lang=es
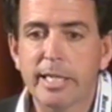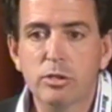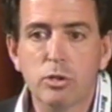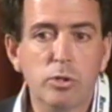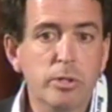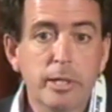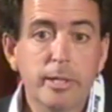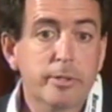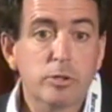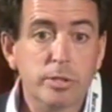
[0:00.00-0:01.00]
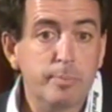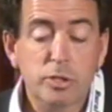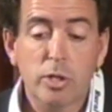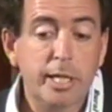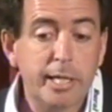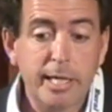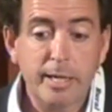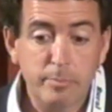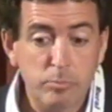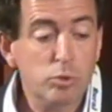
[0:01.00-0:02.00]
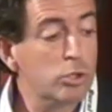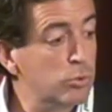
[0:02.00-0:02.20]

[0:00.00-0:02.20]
Y eso nos empezó a generar mucho